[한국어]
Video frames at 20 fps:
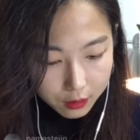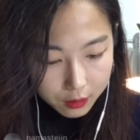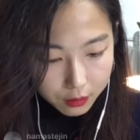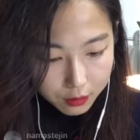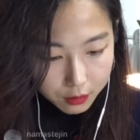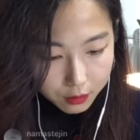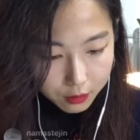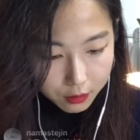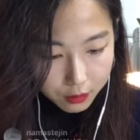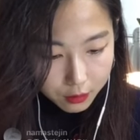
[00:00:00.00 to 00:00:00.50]

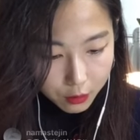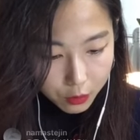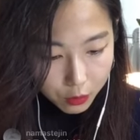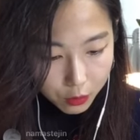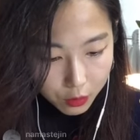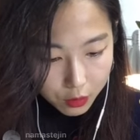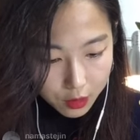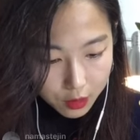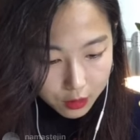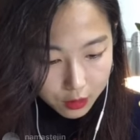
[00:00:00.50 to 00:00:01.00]
그
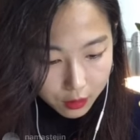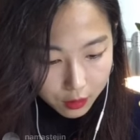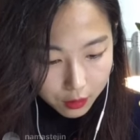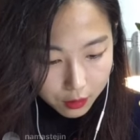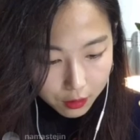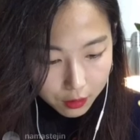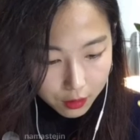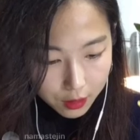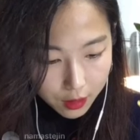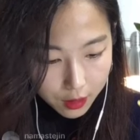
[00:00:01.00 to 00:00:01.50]
공유를
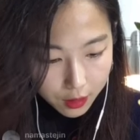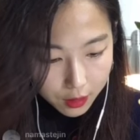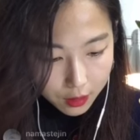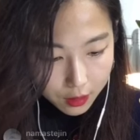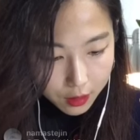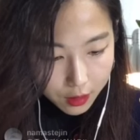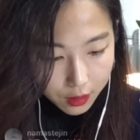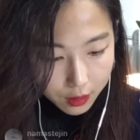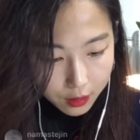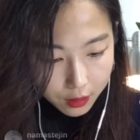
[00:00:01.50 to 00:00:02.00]
하셨던데,
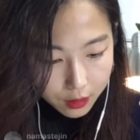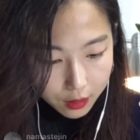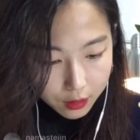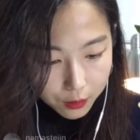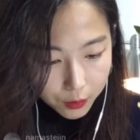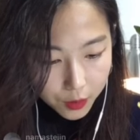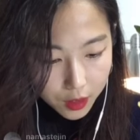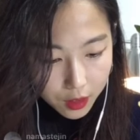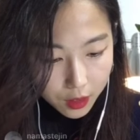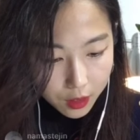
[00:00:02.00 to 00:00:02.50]
네
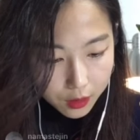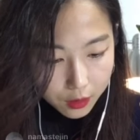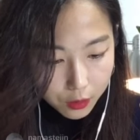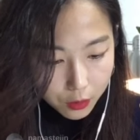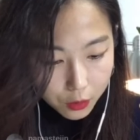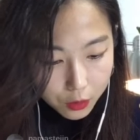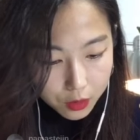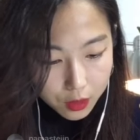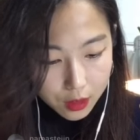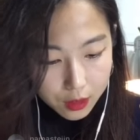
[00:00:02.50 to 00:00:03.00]

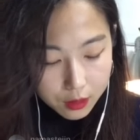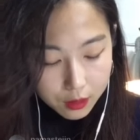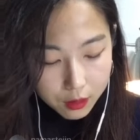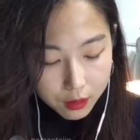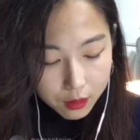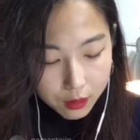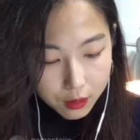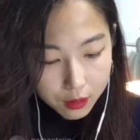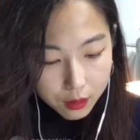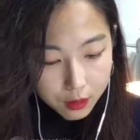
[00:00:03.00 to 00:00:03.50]
틈이라는
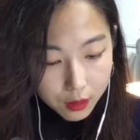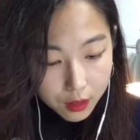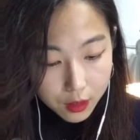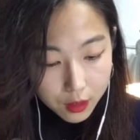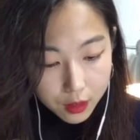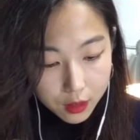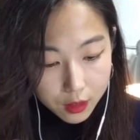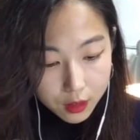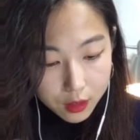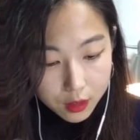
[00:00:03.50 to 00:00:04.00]
곳에서
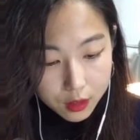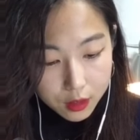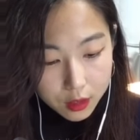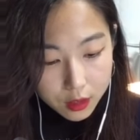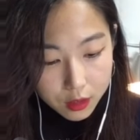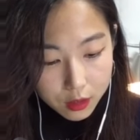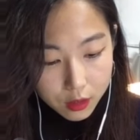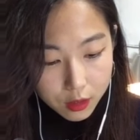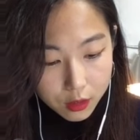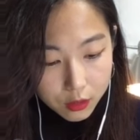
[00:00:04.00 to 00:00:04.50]

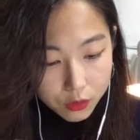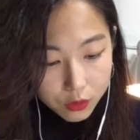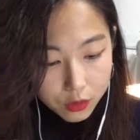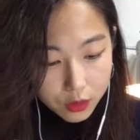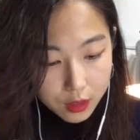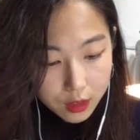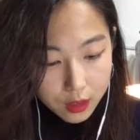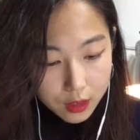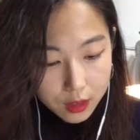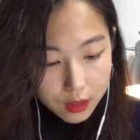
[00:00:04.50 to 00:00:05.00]
7월
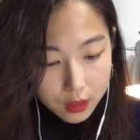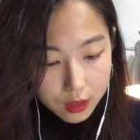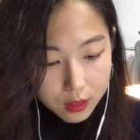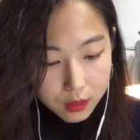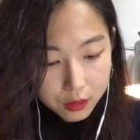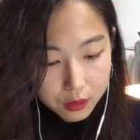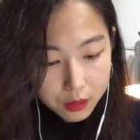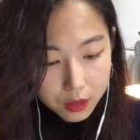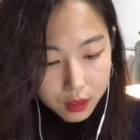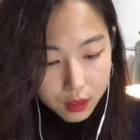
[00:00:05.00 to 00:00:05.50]
9일까지
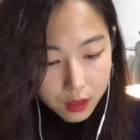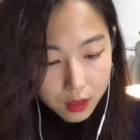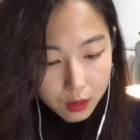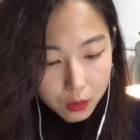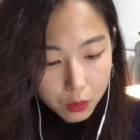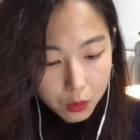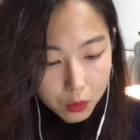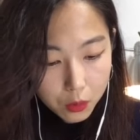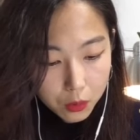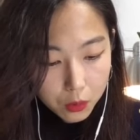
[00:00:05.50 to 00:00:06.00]

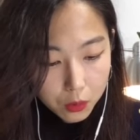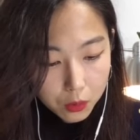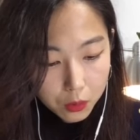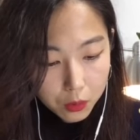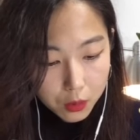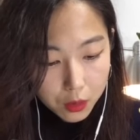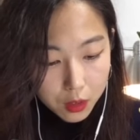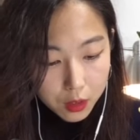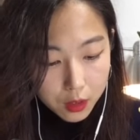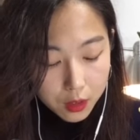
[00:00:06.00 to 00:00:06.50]
전시하고
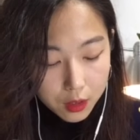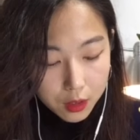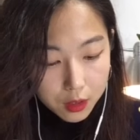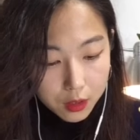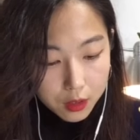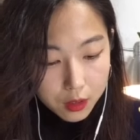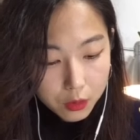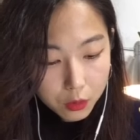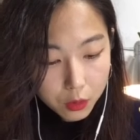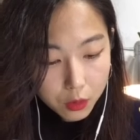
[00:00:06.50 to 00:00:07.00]

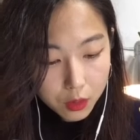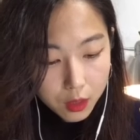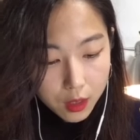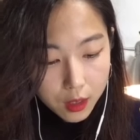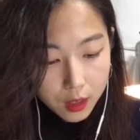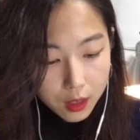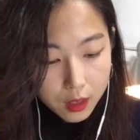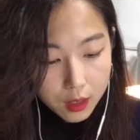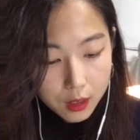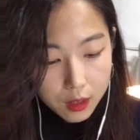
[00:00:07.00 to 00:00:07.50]
이제
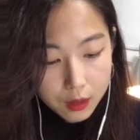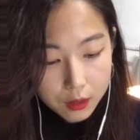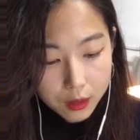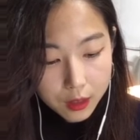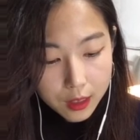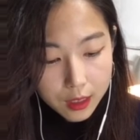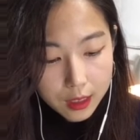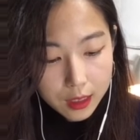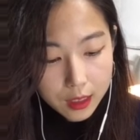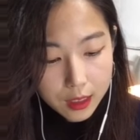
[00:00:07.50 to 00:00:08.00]
롯데
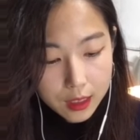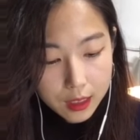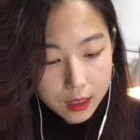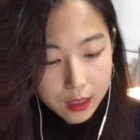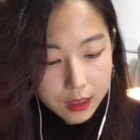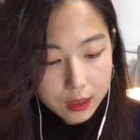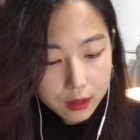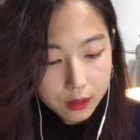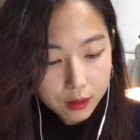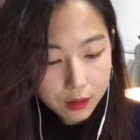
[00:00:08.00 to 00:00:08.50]
갤러리
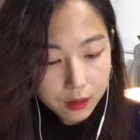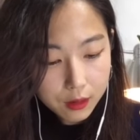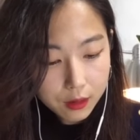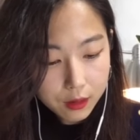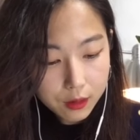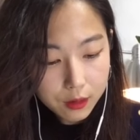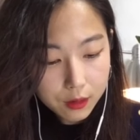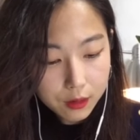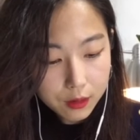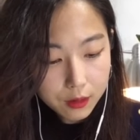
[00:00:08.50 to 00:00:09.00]

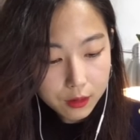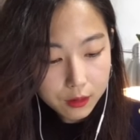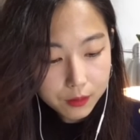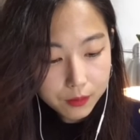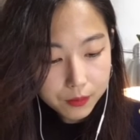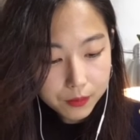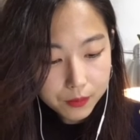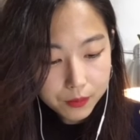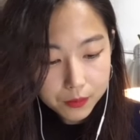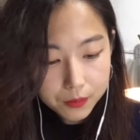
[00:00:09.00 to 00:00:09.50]
안양에서
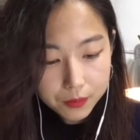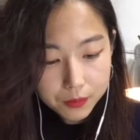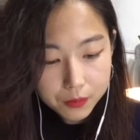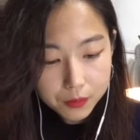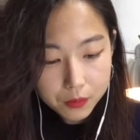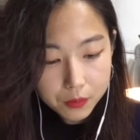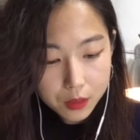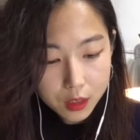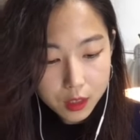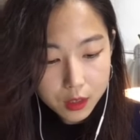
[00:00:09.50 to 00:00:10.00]

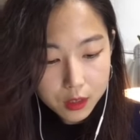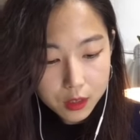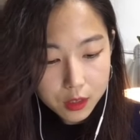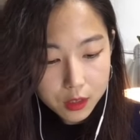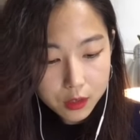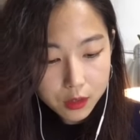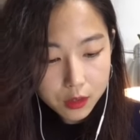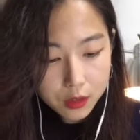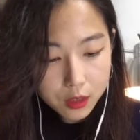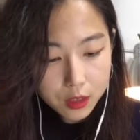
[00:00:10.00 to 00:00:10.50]
음, 네,
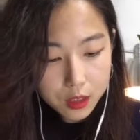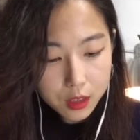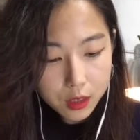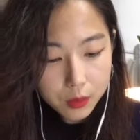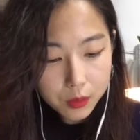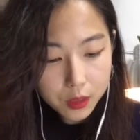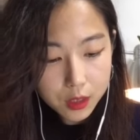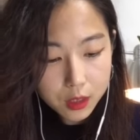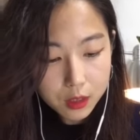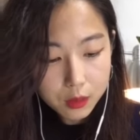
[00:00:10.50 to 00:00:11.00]
7월
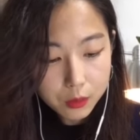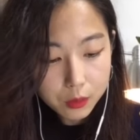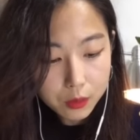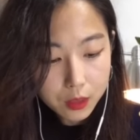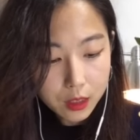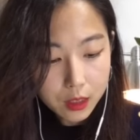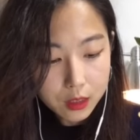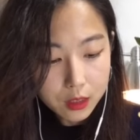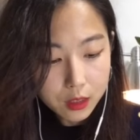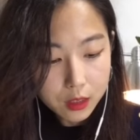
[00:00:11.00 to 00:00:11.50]

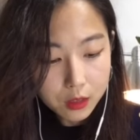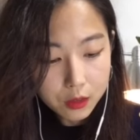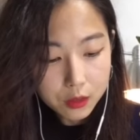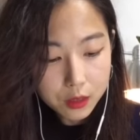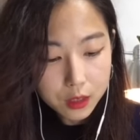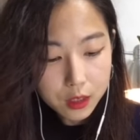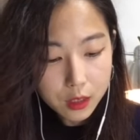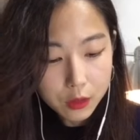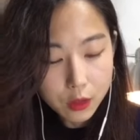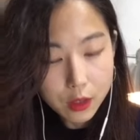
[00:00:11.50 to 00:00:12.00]
22일까지
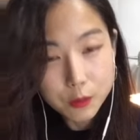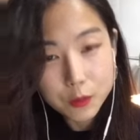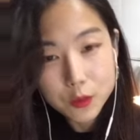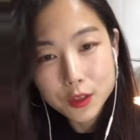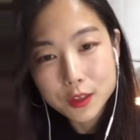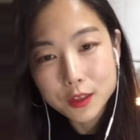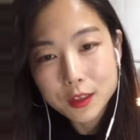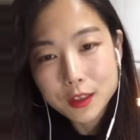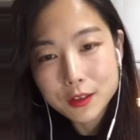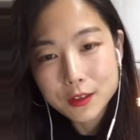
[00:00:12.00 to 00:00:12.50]
전시하고
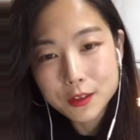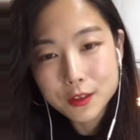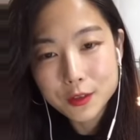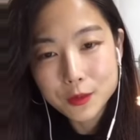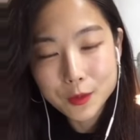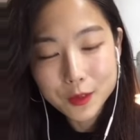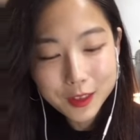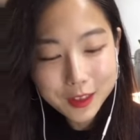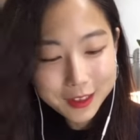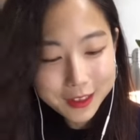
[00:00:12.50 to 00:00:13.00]
아무튼 이거는